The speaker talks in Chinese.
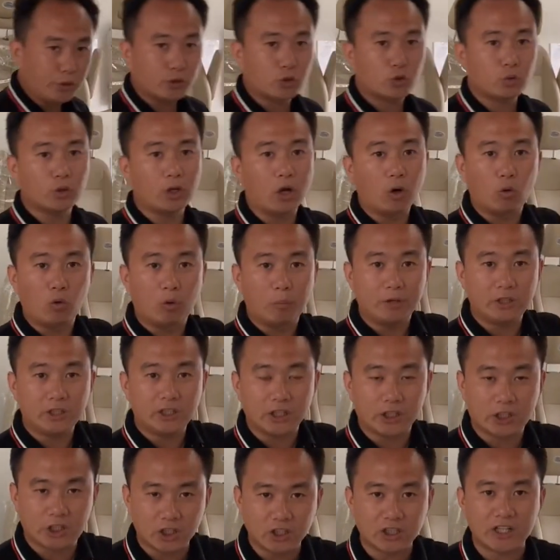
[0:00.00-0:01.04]
输到我们的
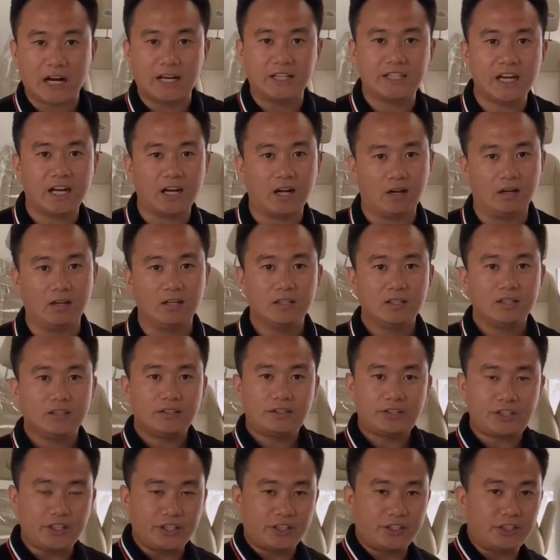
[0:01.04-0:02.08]
生产线上
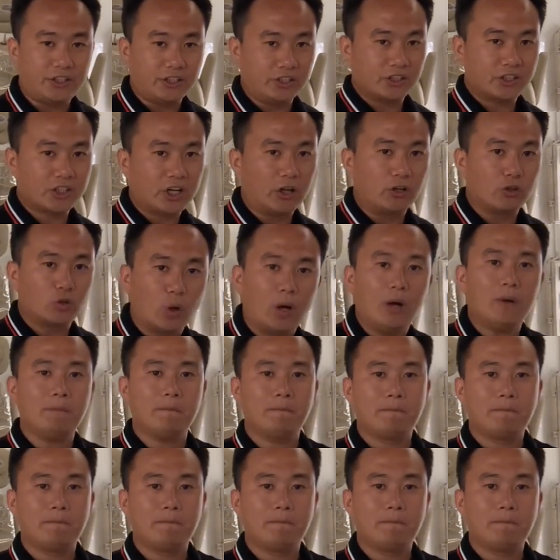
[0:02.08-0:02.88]
进行上装。